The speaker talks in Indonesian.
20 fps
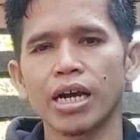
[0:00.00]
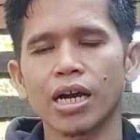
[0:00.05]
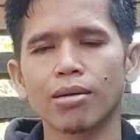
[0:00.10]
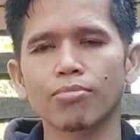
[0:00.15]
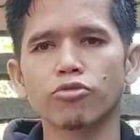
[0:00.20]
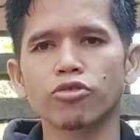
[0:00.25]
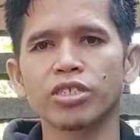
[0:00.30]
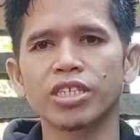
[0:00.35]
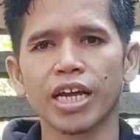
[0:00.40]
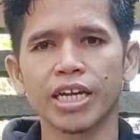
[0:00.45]

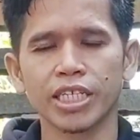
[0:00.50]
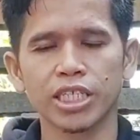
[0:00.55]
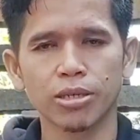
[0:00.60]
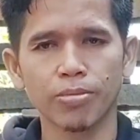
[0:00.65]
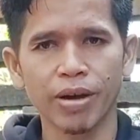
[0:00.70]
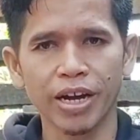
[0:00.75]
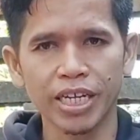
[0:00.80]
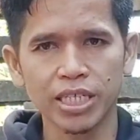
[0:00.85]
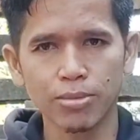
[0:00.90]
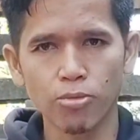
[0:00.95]
Kemudian
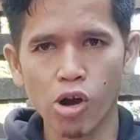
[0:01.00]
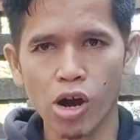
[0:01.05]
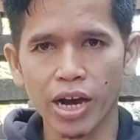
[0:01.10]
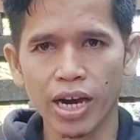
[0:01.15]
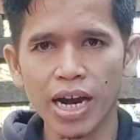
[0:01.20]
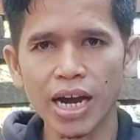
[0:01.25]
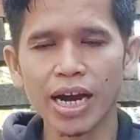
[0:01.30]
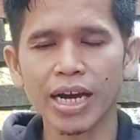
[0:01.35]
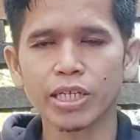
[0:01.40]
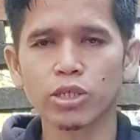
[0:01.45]
sebagai sebuah
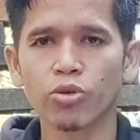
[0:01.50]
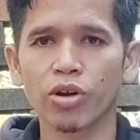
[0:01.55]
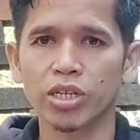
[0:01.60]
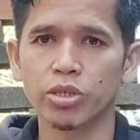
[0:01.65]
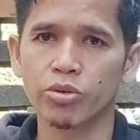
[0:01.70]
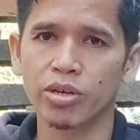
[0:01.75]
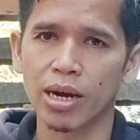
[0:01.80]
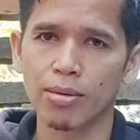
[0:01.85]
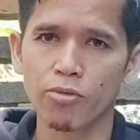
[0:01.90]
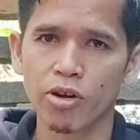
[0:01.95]
gerakan
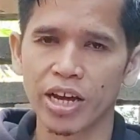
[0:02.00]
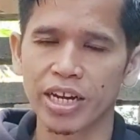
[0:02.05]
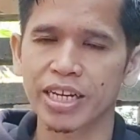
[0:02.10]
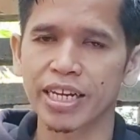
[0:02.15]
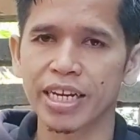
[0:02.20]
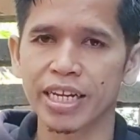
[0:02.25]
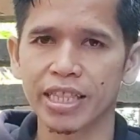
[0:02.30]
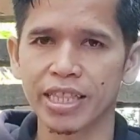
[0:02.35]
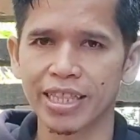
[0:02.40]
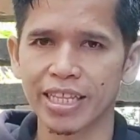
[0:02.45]
juga sudah mulai
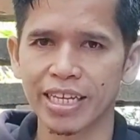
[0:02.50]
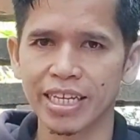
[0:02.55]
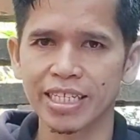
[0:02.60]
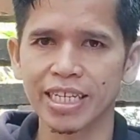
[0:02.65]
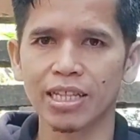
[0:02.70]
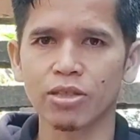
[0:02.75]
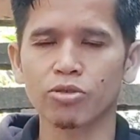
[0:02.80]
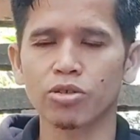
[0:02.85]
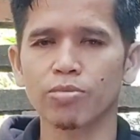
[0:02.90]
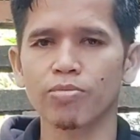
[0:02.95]

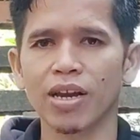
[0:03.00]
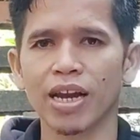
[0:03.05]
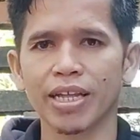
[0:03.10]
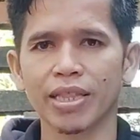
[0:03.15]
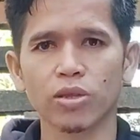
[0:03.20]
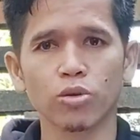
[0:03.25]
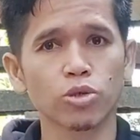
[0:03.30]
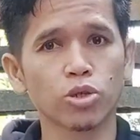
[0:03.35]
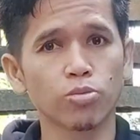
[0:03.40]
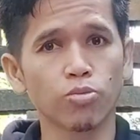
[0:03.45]
dirintis
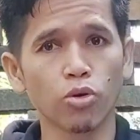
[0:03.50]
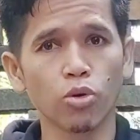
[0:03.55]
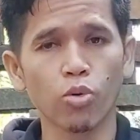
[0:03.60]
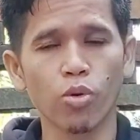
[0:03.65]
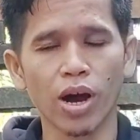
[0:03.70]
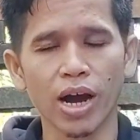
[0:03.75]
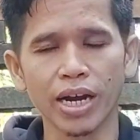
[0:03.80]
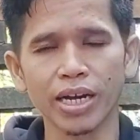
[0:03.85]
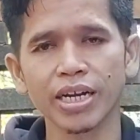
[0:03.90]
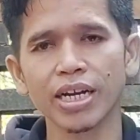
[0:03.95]

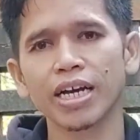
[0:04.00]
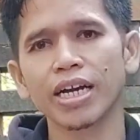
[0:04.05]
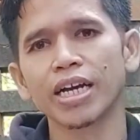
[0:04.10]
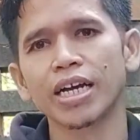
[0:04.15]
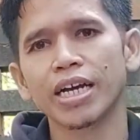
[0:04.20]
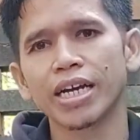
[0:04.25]
1970-an